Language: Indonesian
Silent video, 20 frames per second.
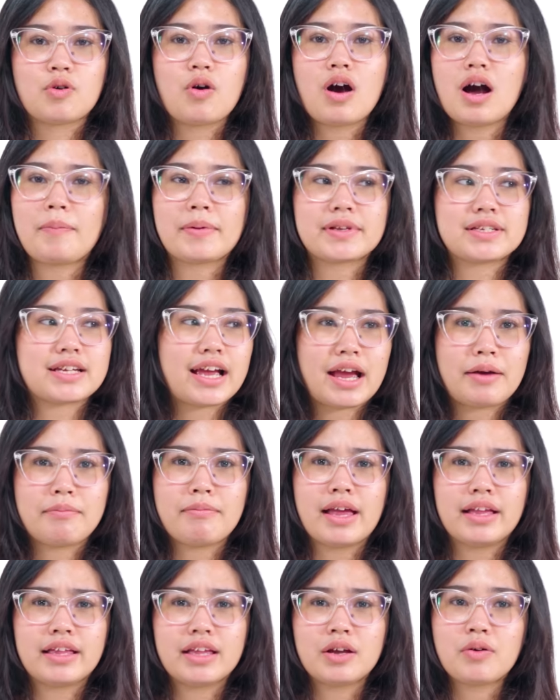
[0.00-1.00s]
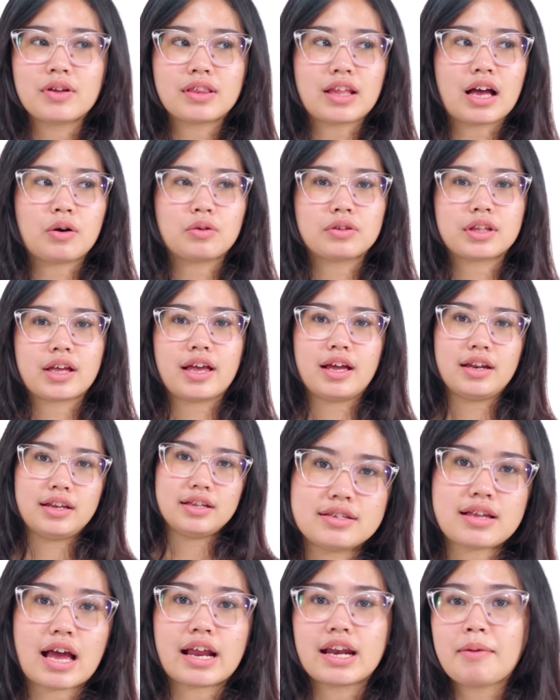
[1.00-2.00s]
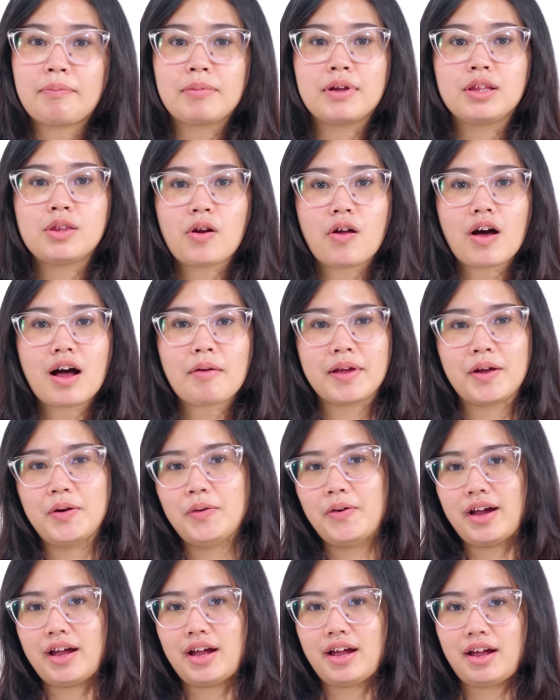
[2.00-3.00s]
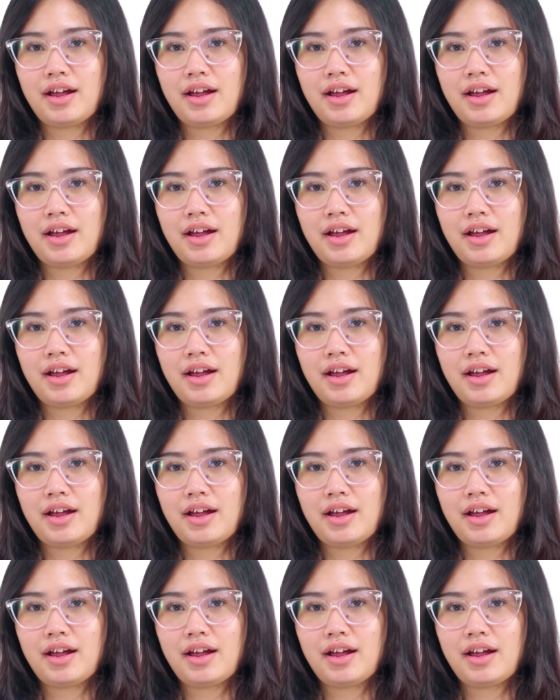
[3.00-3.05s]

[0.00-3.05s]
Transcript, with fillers: Gue nggak percaya m-banking, gue takut kayak disadap gitu loh HP gue.